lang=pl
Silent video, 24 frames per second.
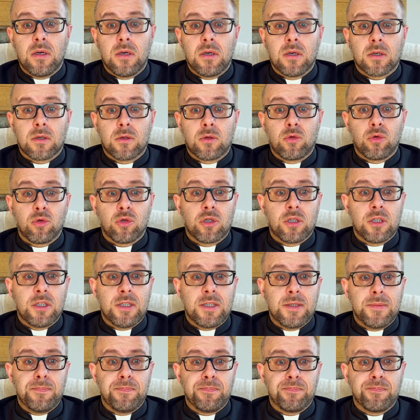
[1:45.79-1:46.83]
e,
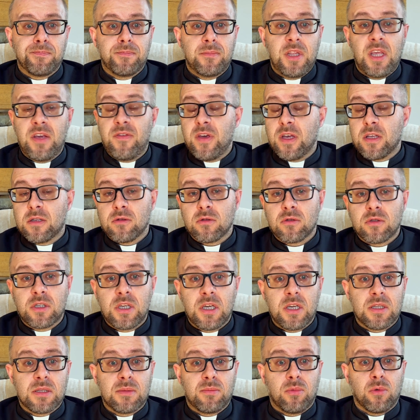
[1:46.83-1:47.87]
którzy nie wiedzą,
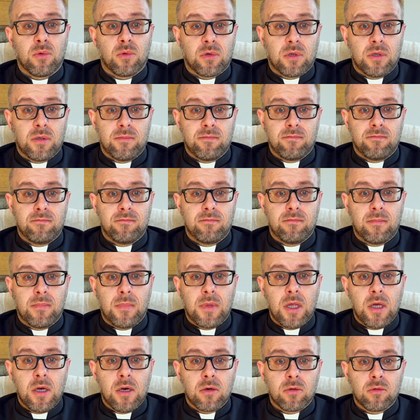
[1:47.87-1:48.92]
gdzie jest Bóg,
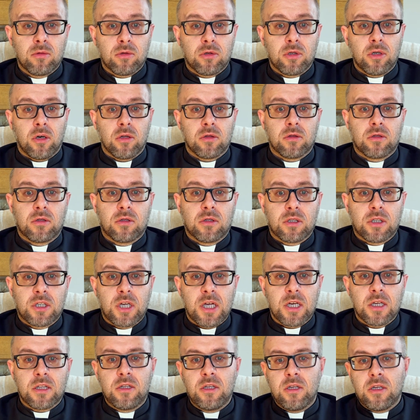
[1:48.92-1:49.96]
którzy od
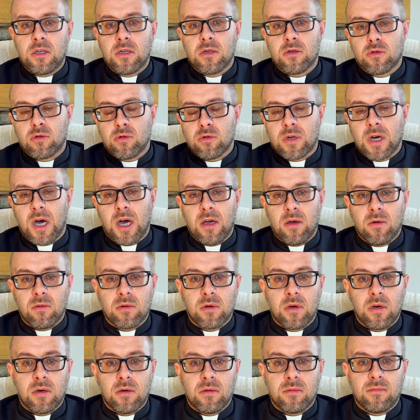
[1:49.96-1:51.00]
trzech dni szukają
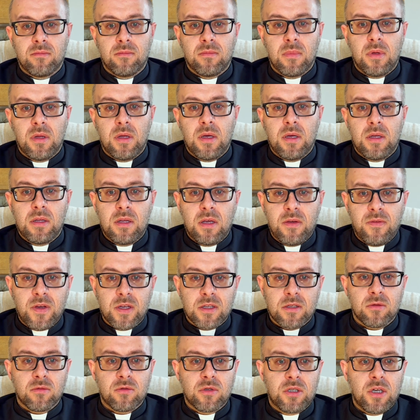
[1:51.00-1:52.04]
Go, nie
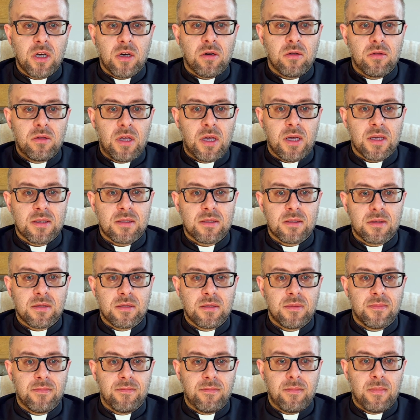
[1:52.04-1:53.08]
wiedzą, gdzie On jest
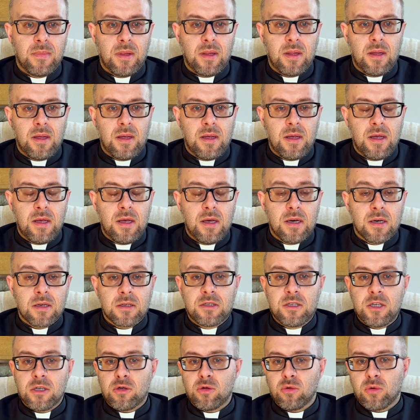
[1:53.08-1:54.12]

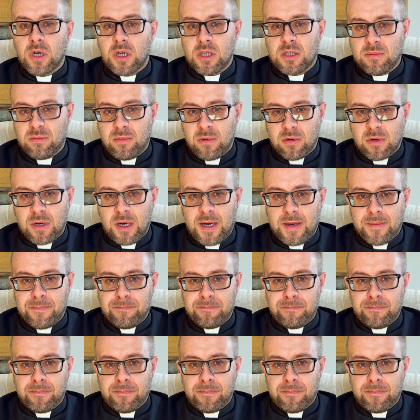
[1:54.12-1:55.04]
gdzie szukać Boga?